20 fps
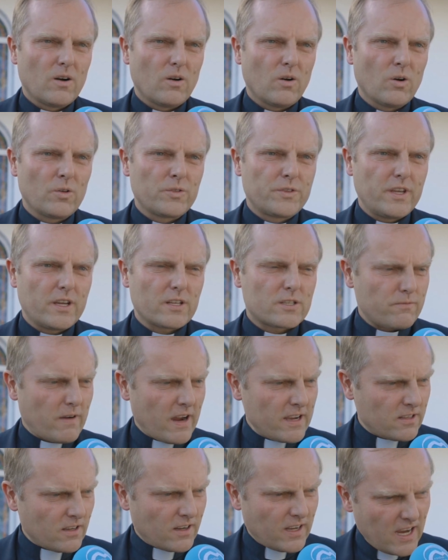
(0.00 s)
und die jetzt
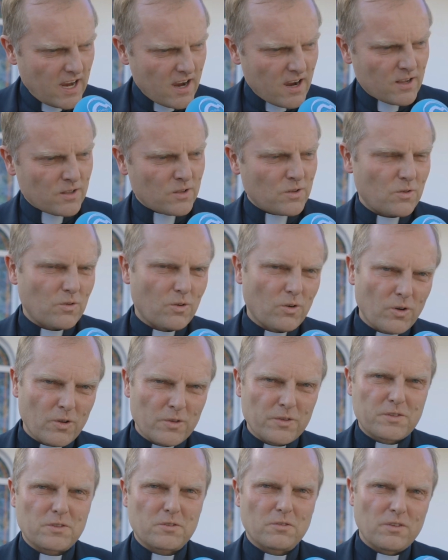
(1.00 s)
weitergehen
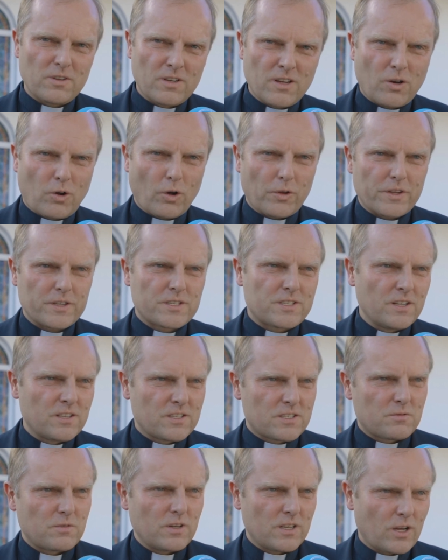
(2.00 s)
und in, den
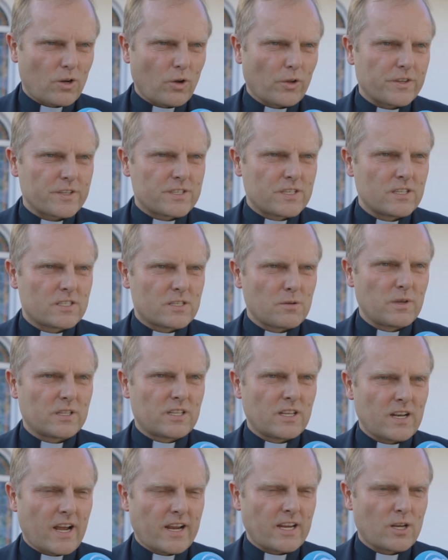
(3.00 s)
Gottesdienst, in die Gottesdienste
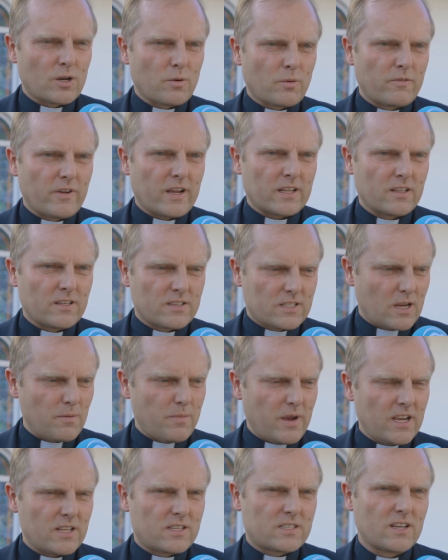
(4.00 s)
mit hineingenommen werden, ins
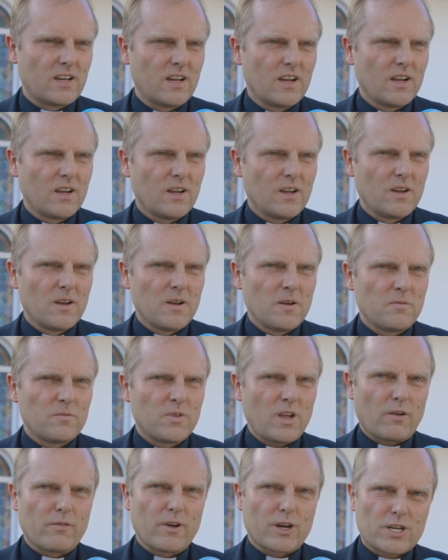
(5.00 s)
Gebet.
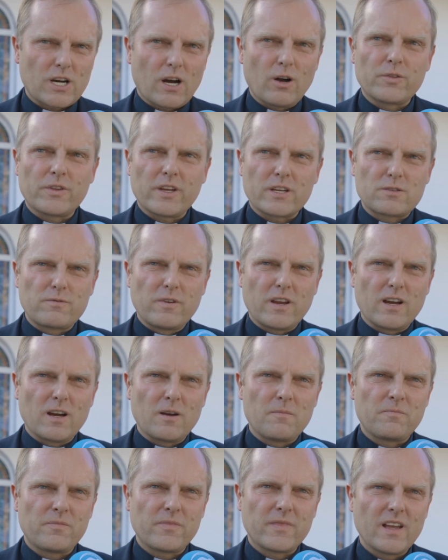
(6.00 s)
Ja, wir schauen, dass
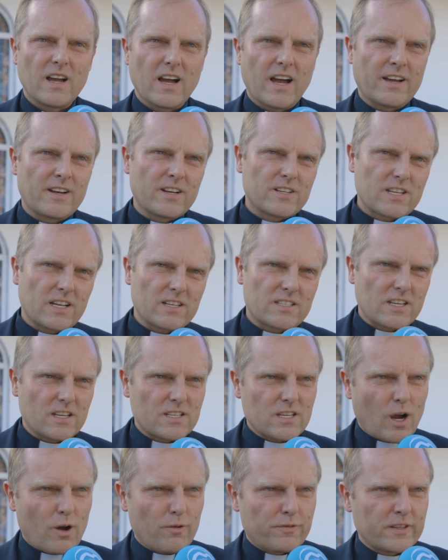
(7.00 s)
wir einerseits
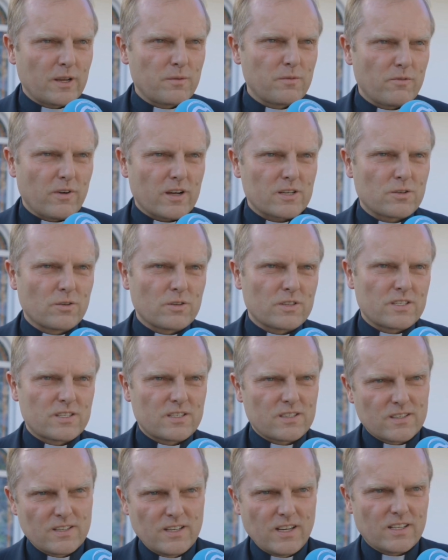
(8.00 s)
das aufnehmen, was
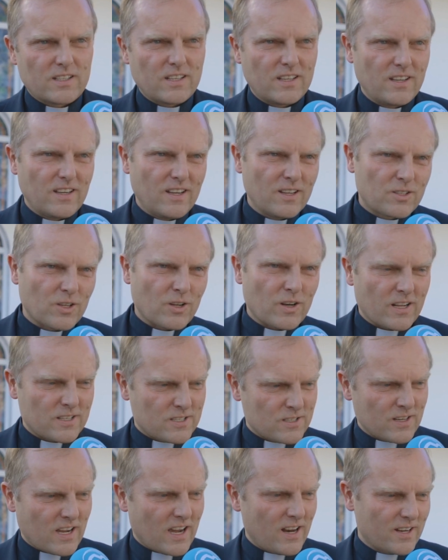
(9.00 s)
uns hier die
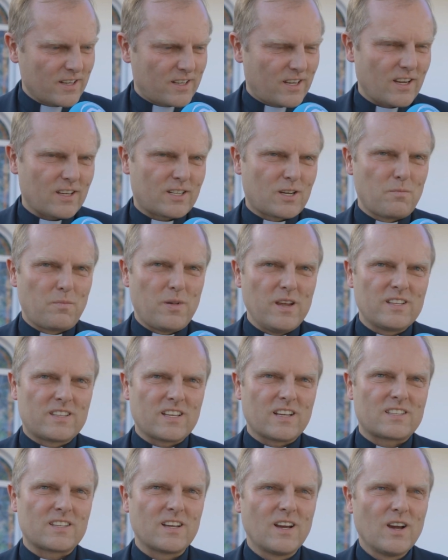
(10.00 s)
internationale Kirche
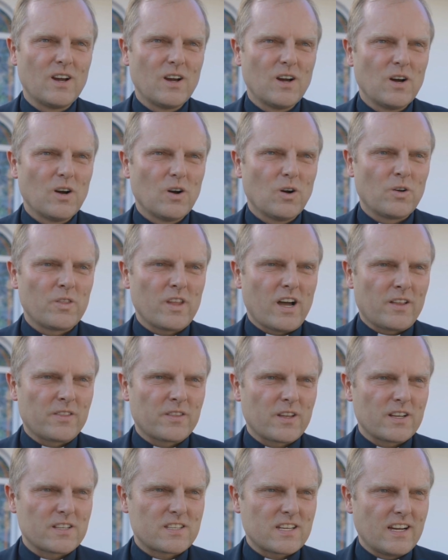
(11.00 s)
bietet und
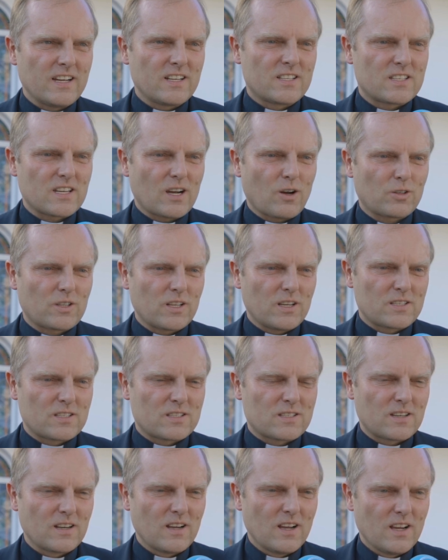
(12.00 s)
andererseits auch
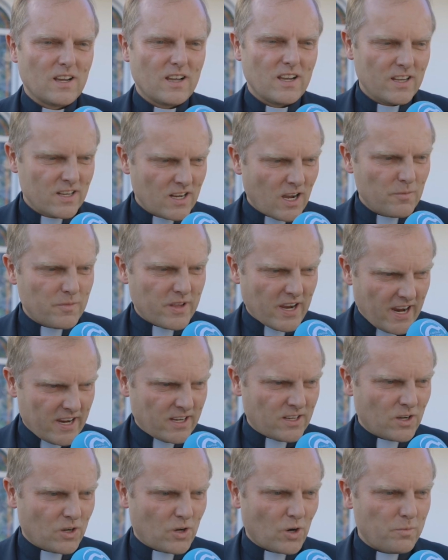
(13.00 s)
das innerhalb der
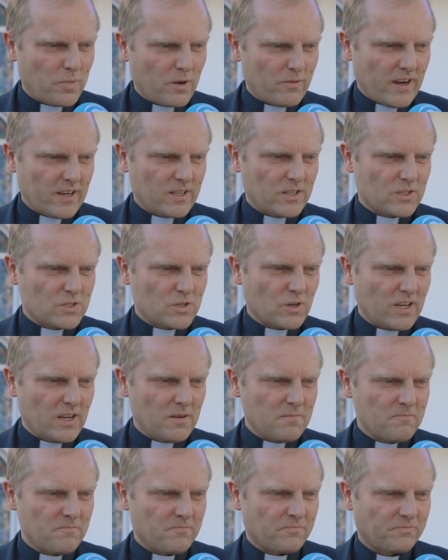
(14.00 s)
eigenen Gruppe
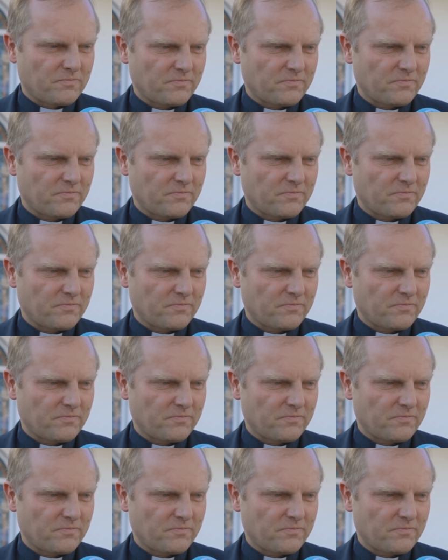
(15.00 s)
weiterzugeben.